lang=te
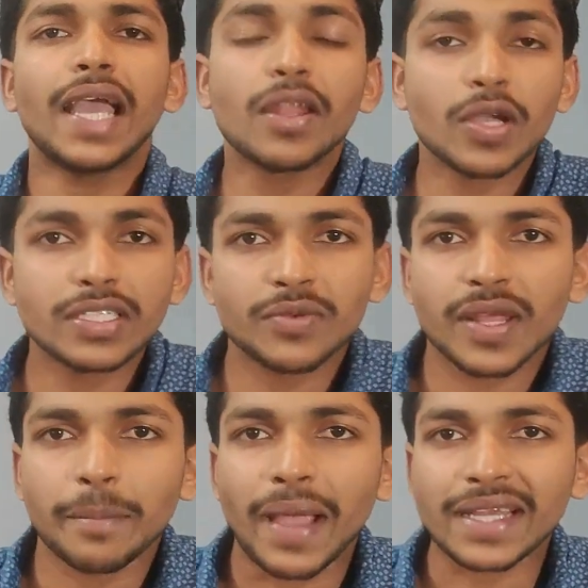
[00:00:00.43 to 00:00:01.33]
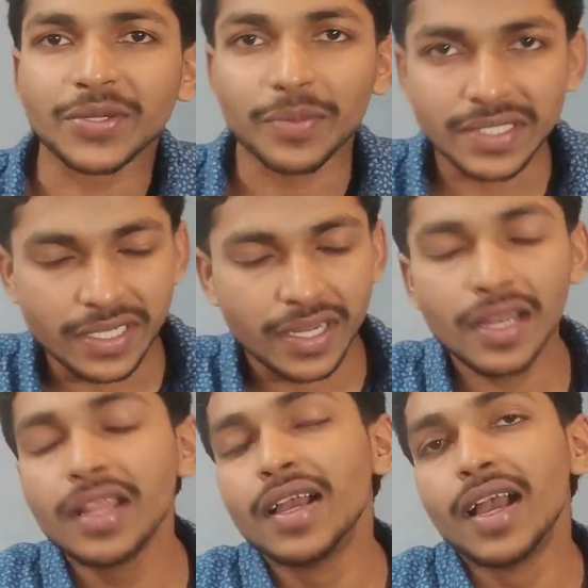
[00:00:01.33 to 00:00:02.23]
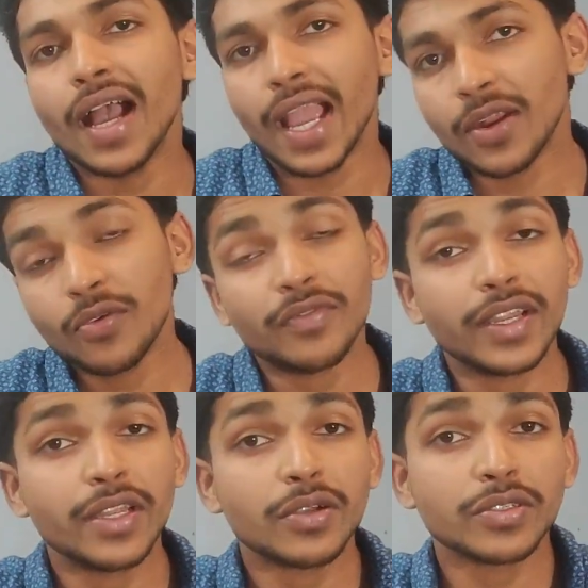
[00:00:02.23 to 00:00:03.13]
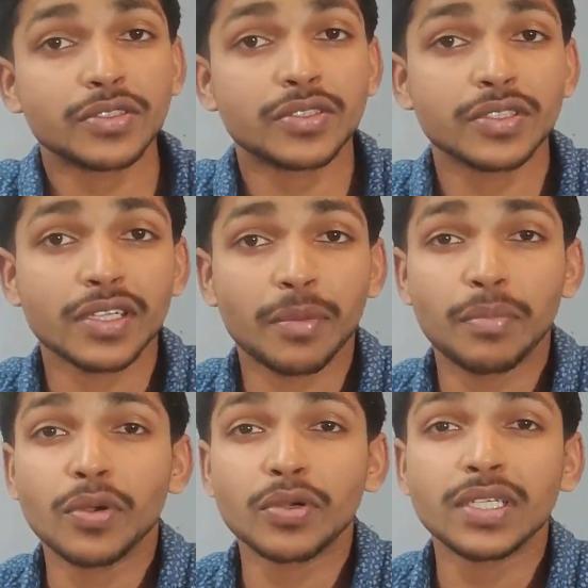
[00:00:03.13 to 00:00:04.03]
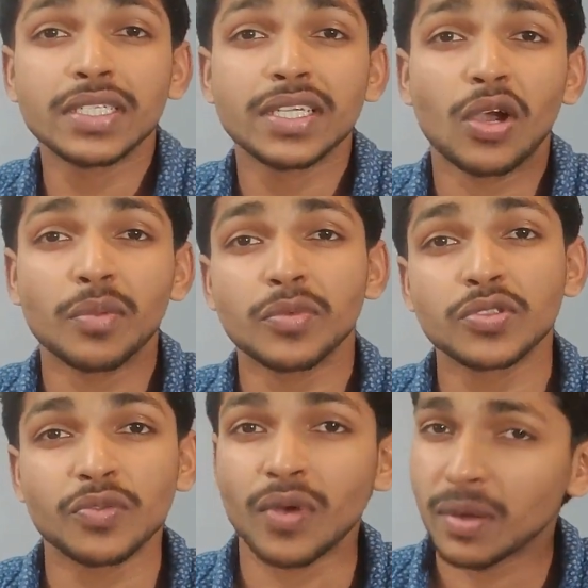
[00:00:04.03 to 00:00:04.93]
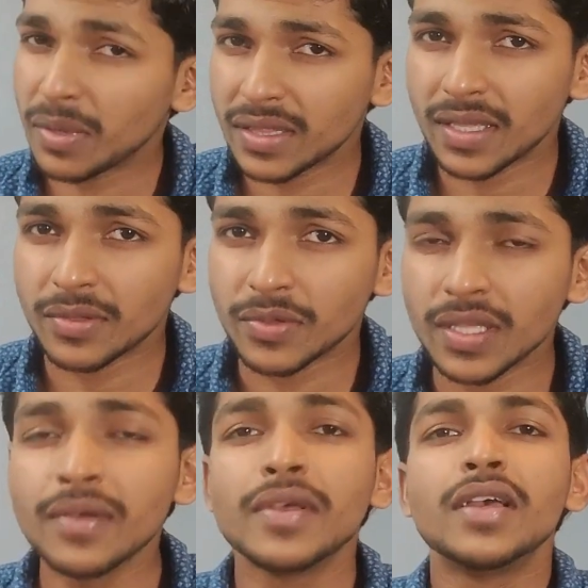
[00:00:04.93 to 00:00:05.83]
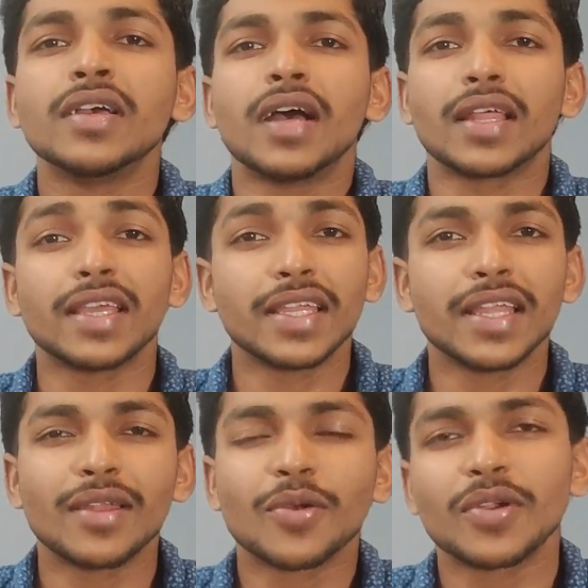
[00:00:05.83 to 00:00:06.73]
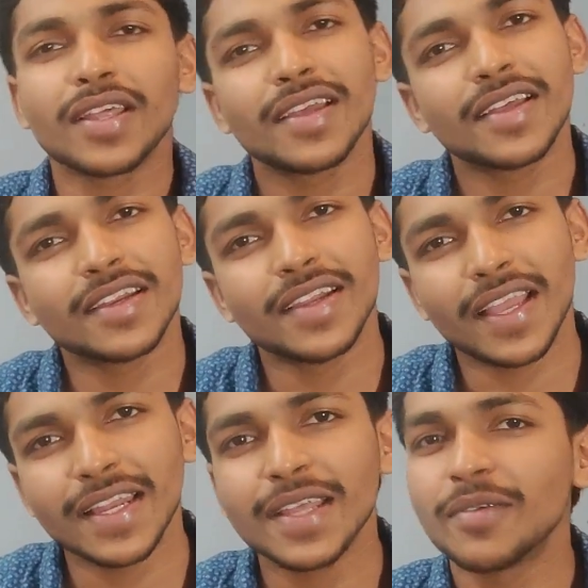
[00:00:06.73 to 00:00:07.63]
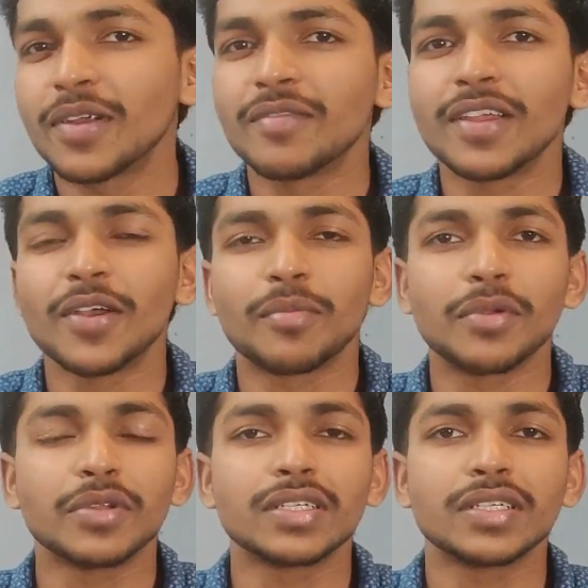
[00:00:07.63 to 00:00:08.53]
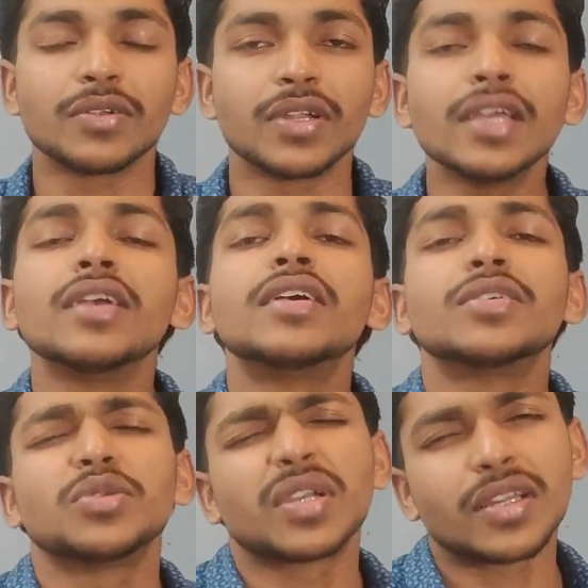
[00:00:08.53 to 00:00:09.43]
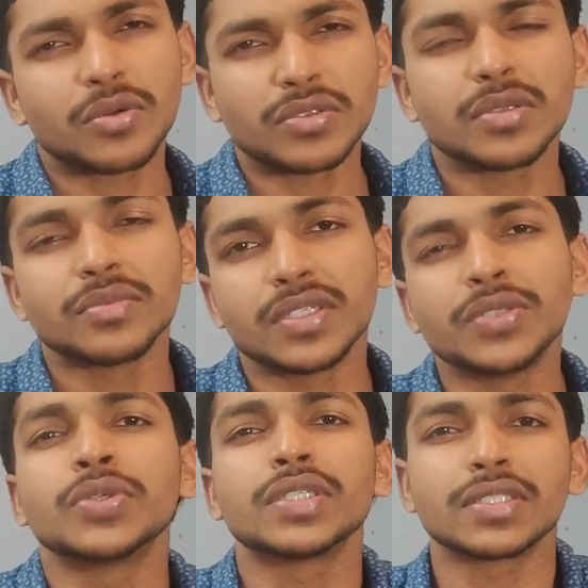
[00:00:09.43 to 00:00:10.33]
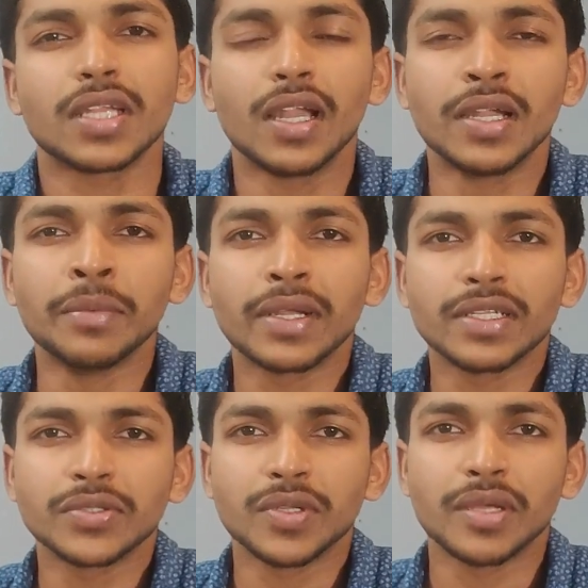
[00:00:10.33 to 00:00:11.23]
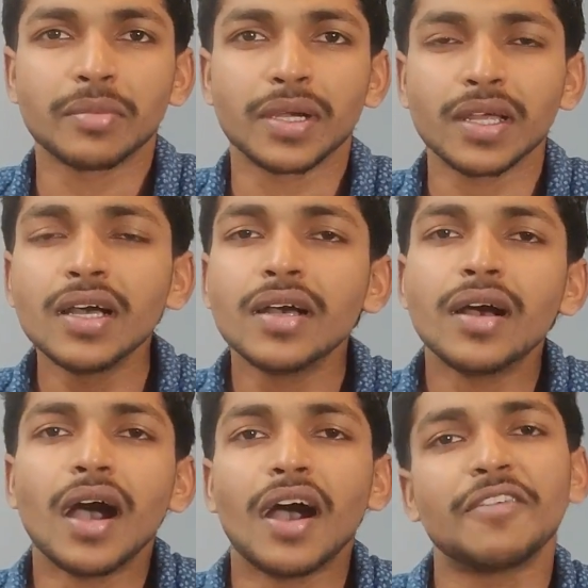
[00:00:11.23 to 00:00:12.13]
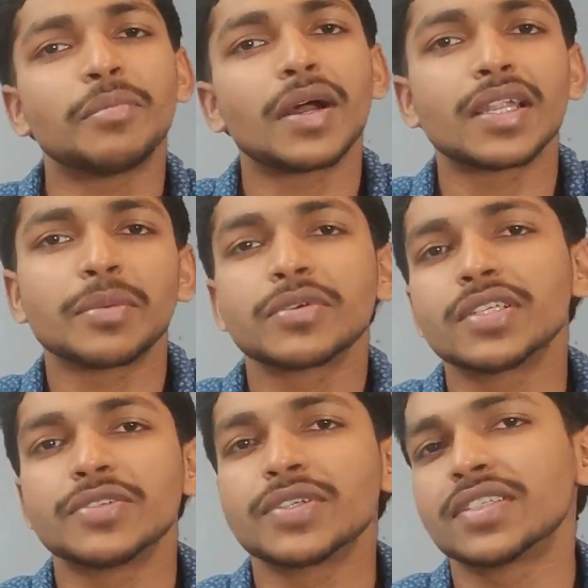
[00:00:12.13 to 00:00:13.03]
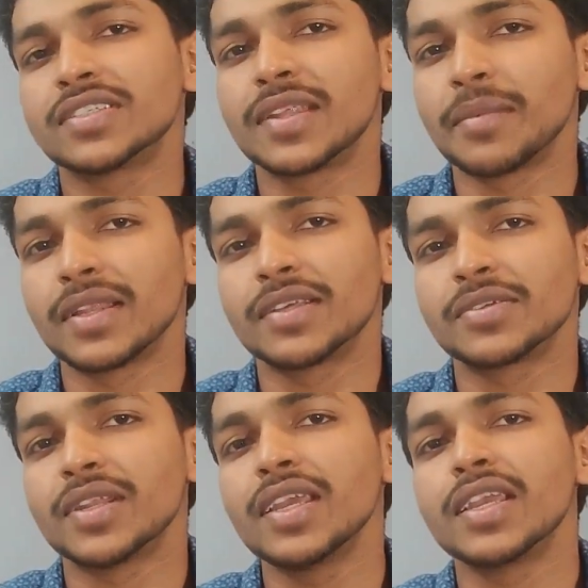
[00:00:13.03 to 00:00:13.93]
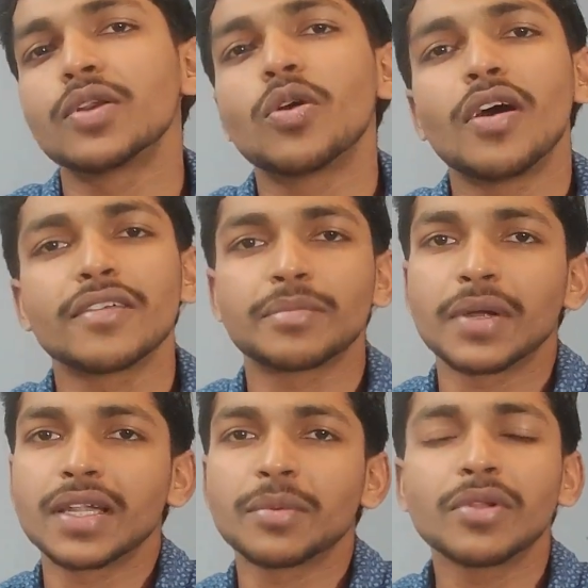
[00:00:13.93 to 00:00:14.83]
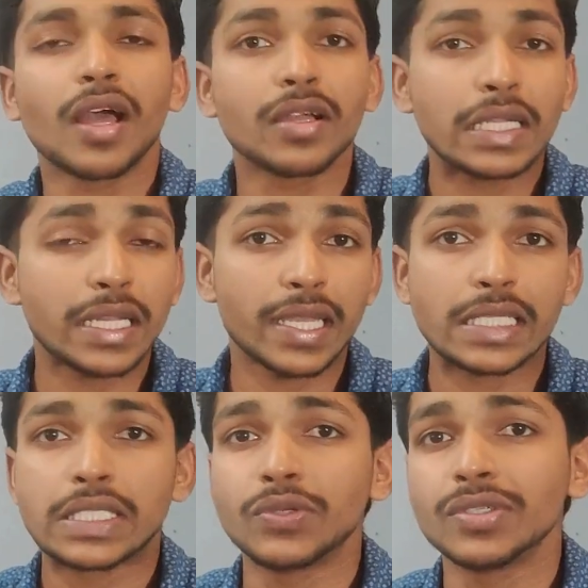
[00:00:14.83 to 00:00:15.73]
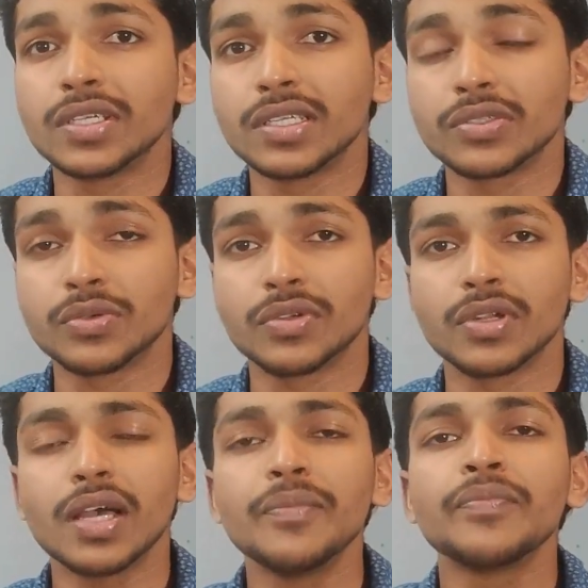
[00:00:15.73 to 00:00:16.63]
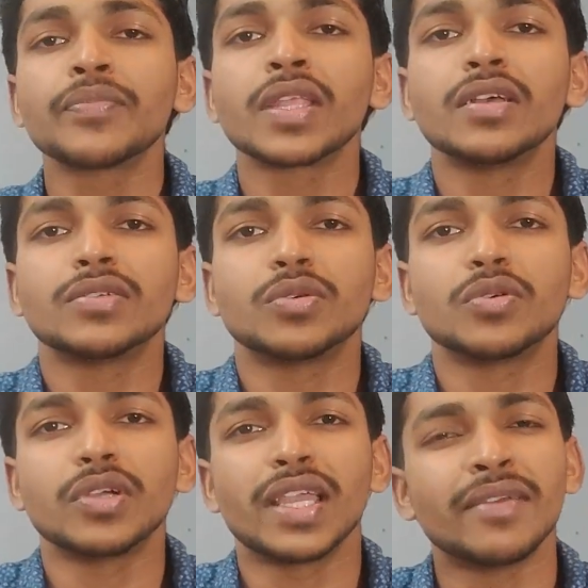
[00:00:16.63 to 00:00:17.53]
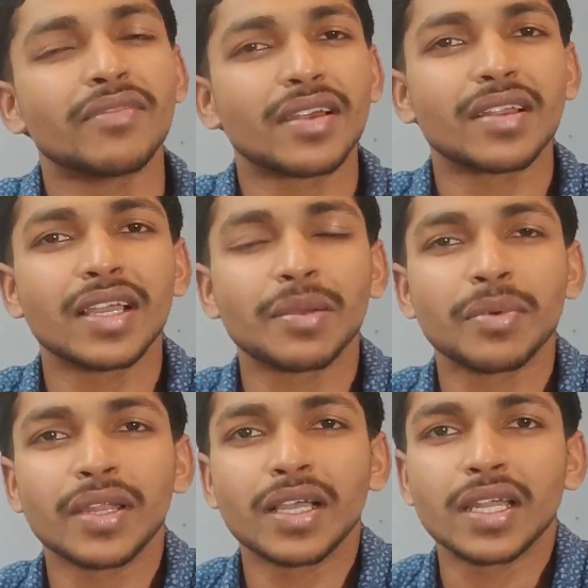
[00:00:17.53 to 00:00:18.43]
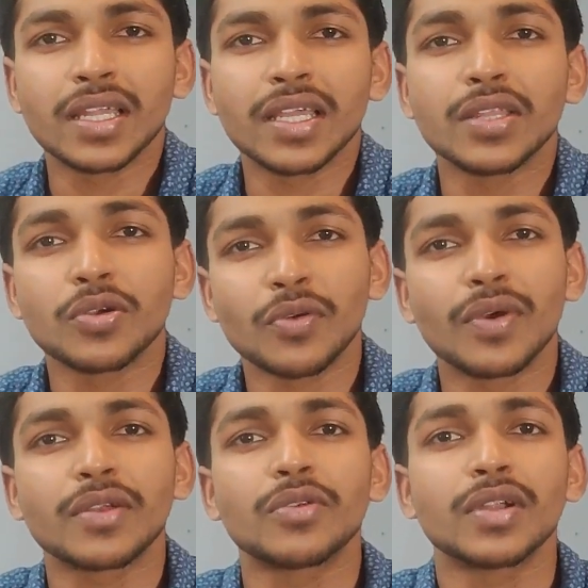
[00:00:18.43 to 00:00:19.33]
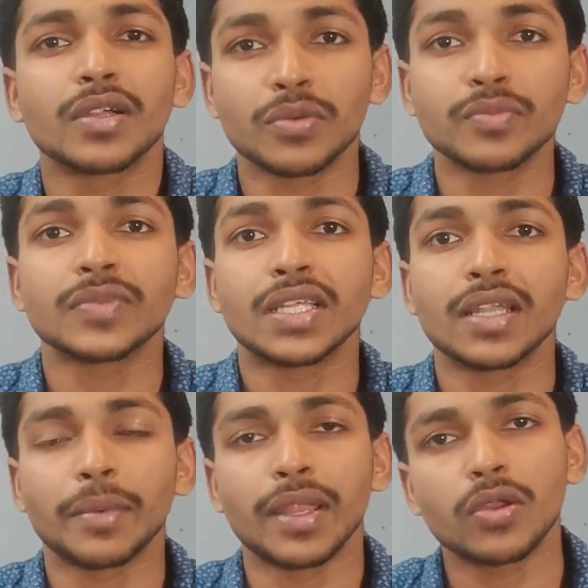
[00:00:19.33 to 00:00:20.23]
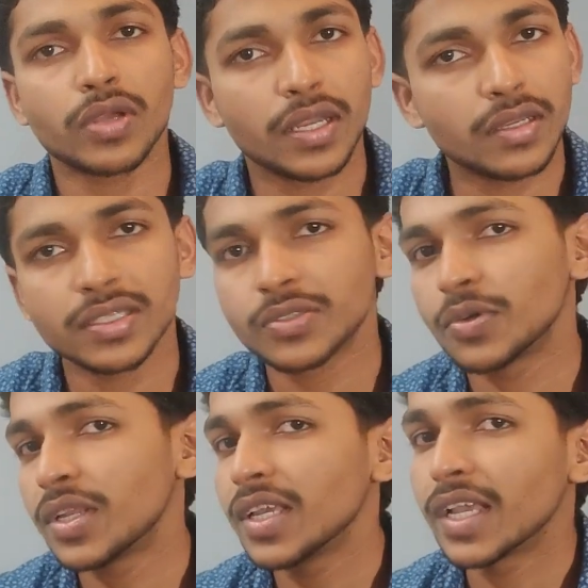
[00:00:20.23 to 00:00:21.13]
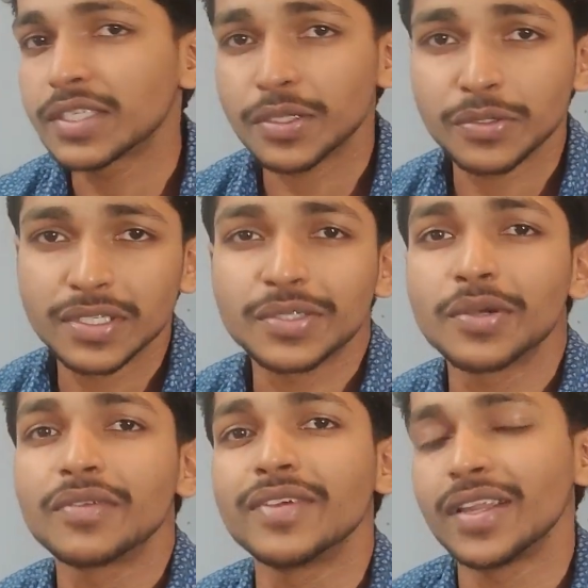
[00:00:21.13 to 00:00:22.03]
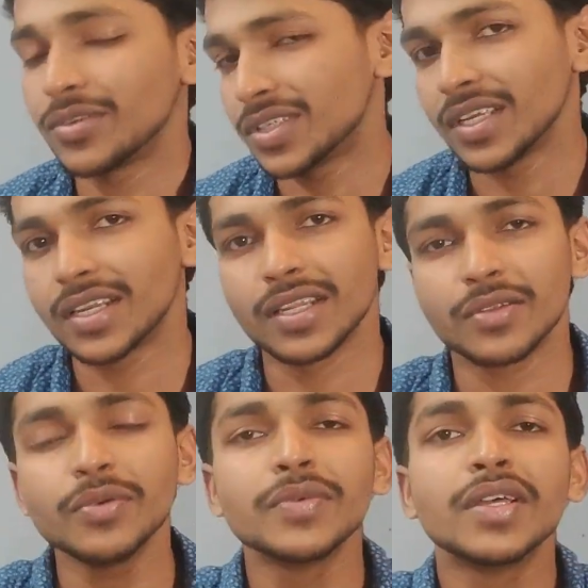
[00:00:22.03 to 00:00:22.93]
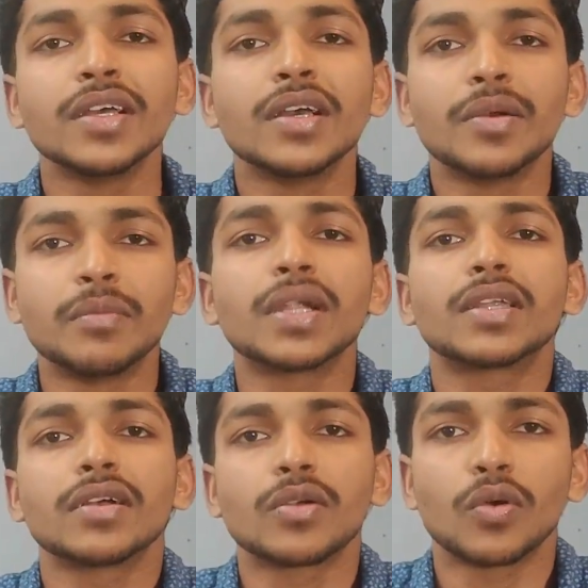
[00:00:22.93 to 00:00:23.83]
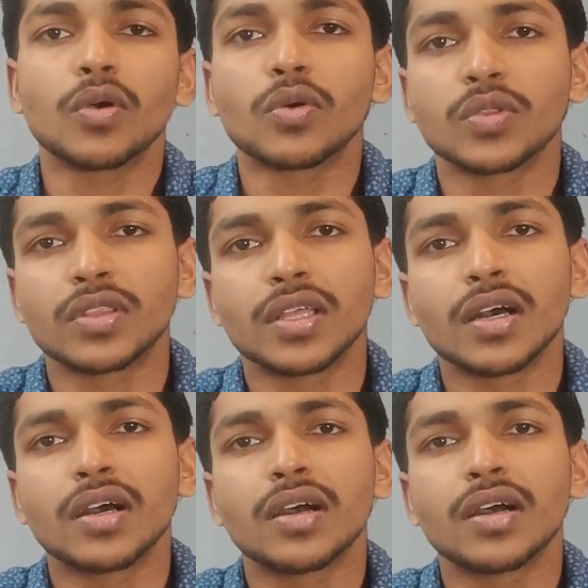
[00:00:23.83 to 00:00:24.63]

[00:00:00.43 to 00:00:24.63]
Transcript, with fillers: హలో గైస్ వెల్కమ్ బ్యాక్ టు మై ఛానల్ ఐ నో వీడియోస్ అప్లోడ్ చేసి ఆల్మోస్ట్ వన్ మంత్ అవుతుంది అదే ఇండియాలో ఉంటే డైలీ వన్ వీడియో అప్లోడ్ చేసేటోనే సో ఇక్కడ కొంచెం సిచ్యువేషన్స్ అట్లా డిమాండ్ చేస్తున్నాయి అనమాట హాఫ్ పార్ట్ ఏమో సిచ్యువేషన్స్ డిమాండ్ చేస్తున్నాయి ఇంకో హాఫ్ పార్ట్ ఏమో నాకు నేనే చేసి ఇచ్చుకుంటున్నా సో ఏం వర్క్ లేకపోయినా కానీ ఏదో ఒక వర్క్ ఉన్నట్టు నా మైండ్లో క్రియేట్ చేసుకొని ఎక్స్క్యూజ్ చేసుకొని వీడియో చేయట్లేదు బట్ ఒక కొత్త